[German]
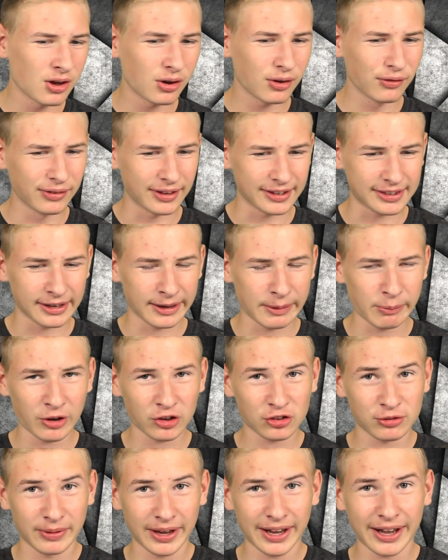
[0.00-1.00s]
und wird es dann
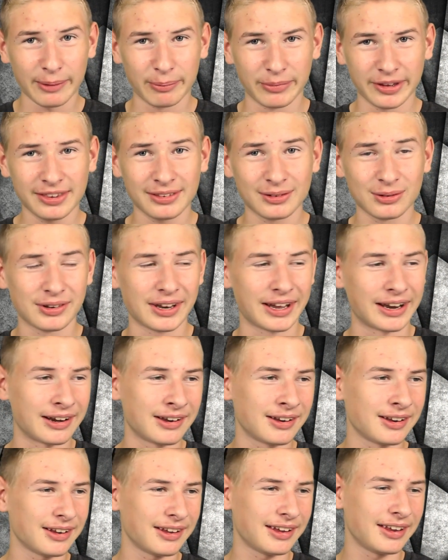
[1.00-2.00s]
immer schwerer, bis du
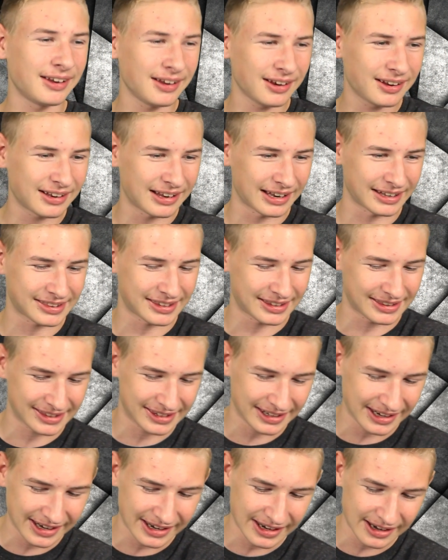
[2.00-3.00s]
dann in Klasse
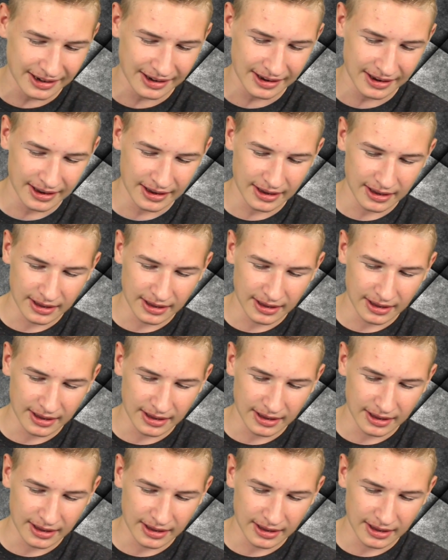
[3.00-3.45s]
10